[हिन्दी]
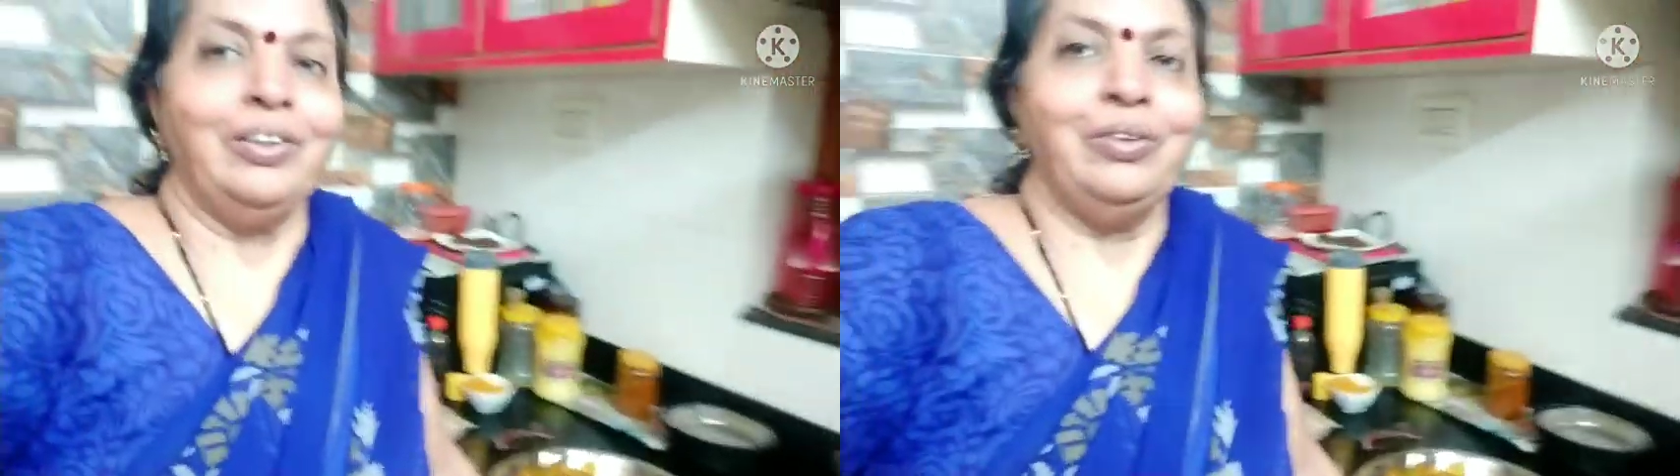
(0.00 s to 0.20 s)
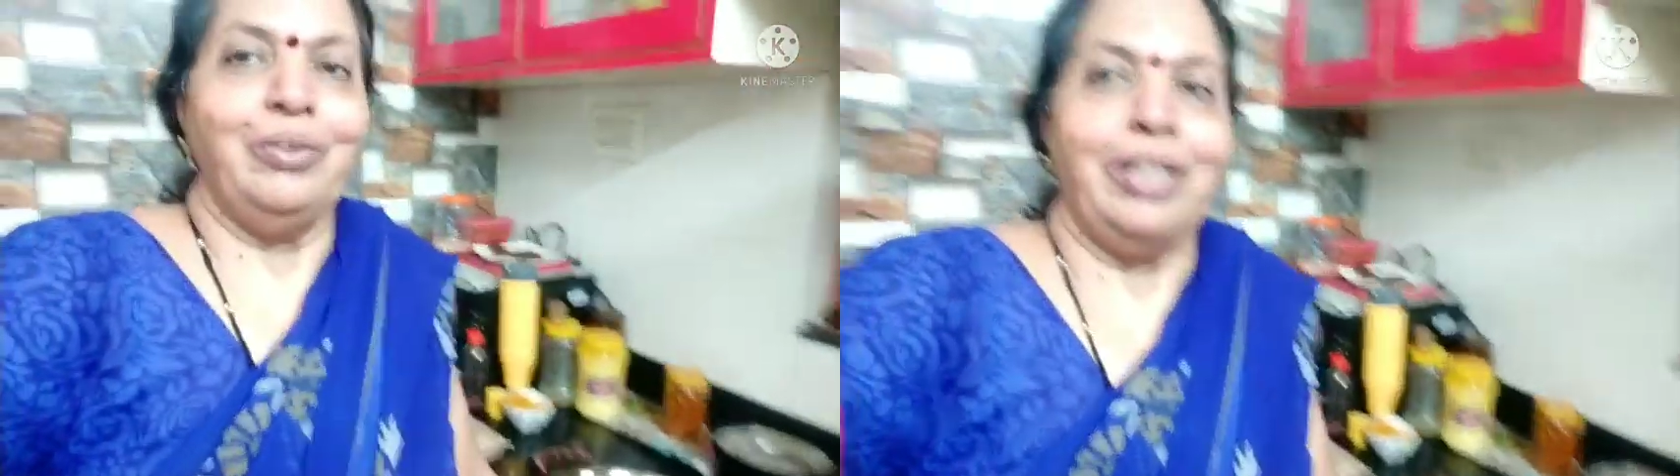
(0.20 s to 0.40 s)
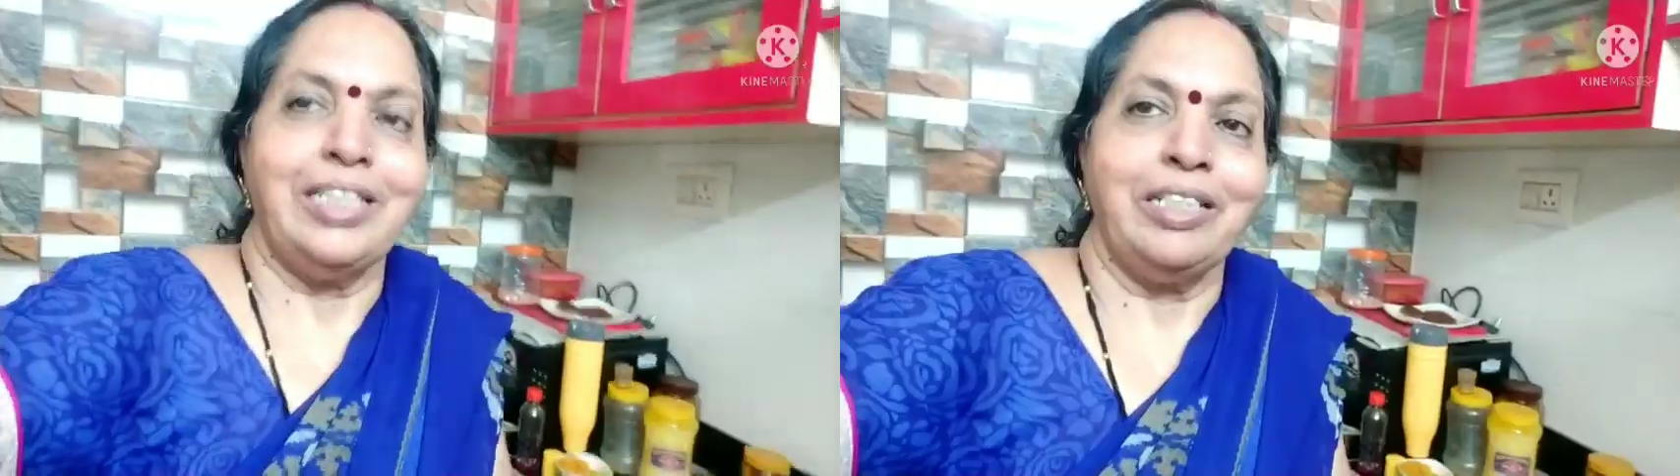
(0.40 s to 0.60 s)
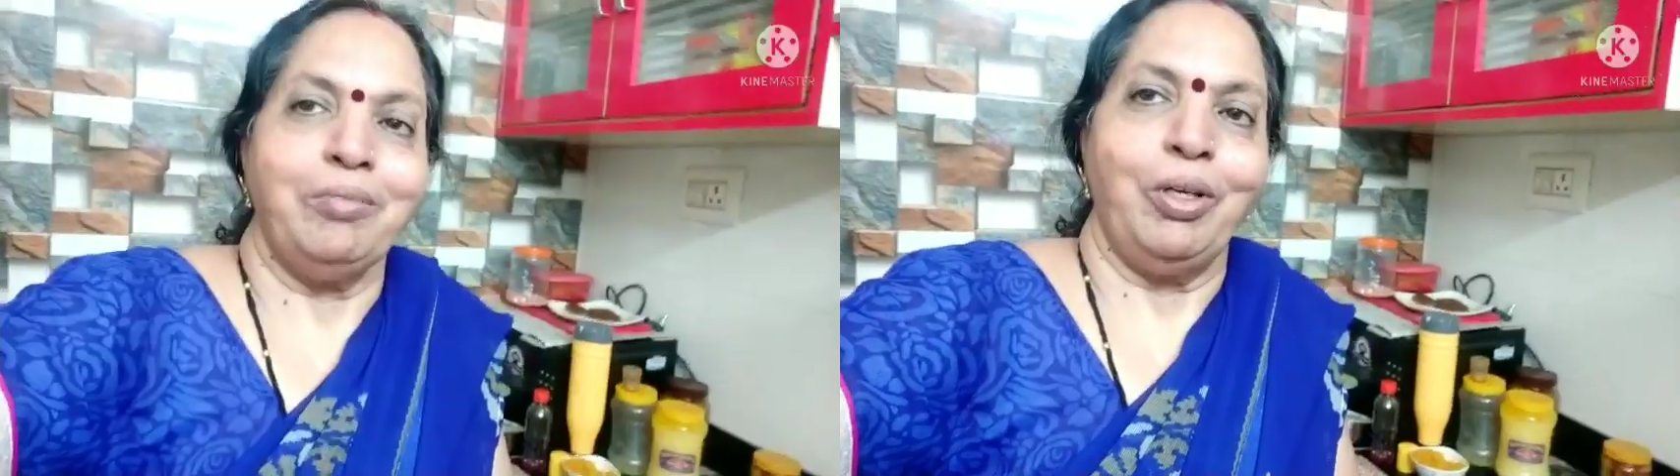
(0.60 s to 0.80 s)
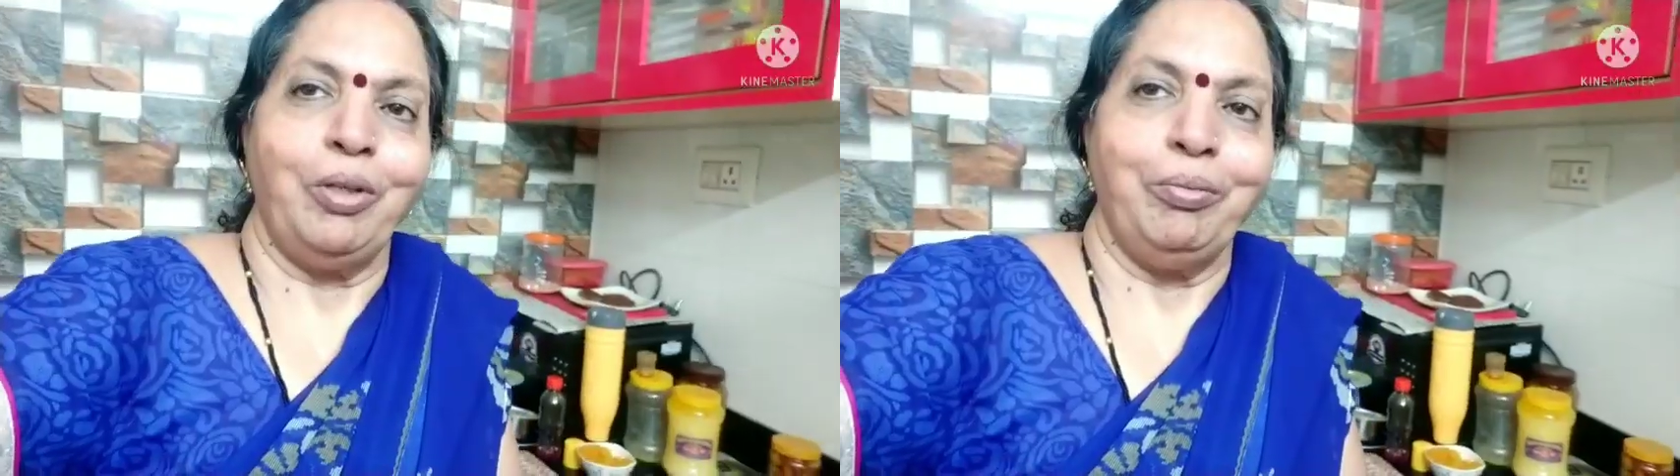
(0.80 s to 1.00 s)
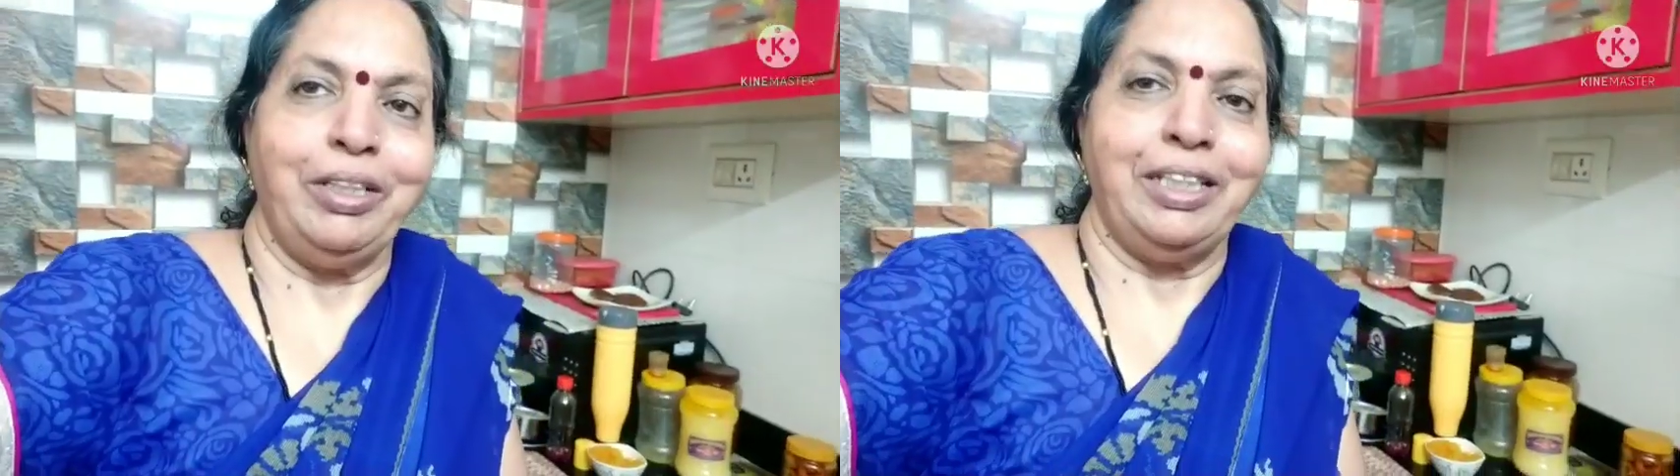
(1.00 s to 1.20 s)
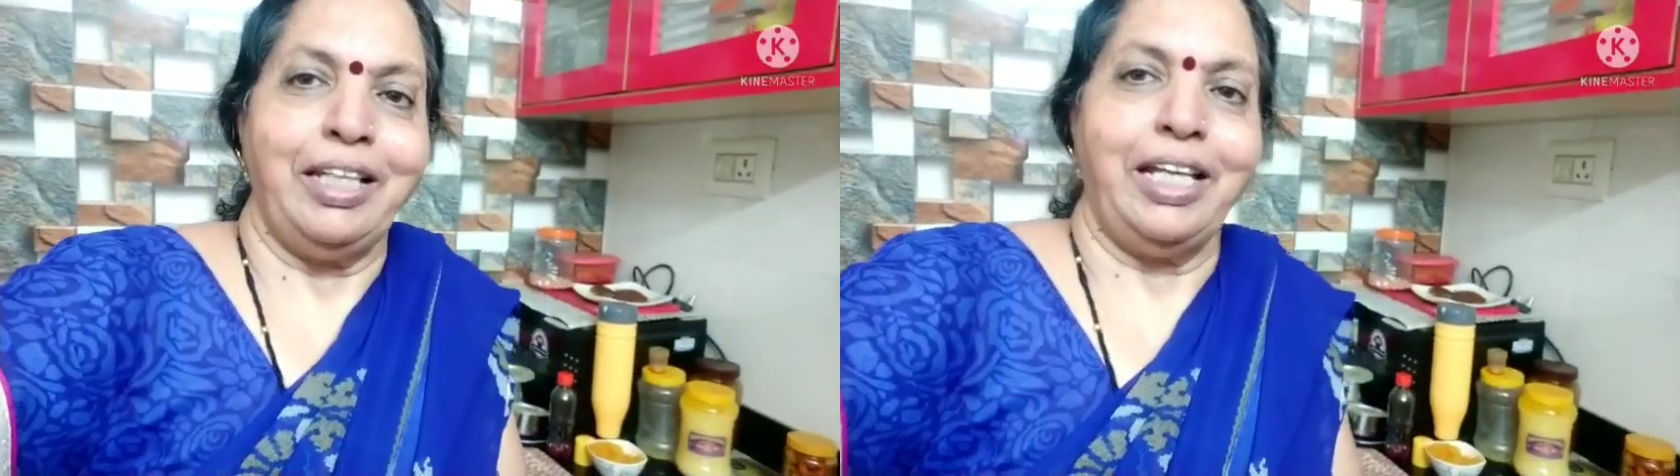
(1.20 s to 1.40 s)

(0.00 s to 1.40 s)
तो आज की ब्लॉग में इतना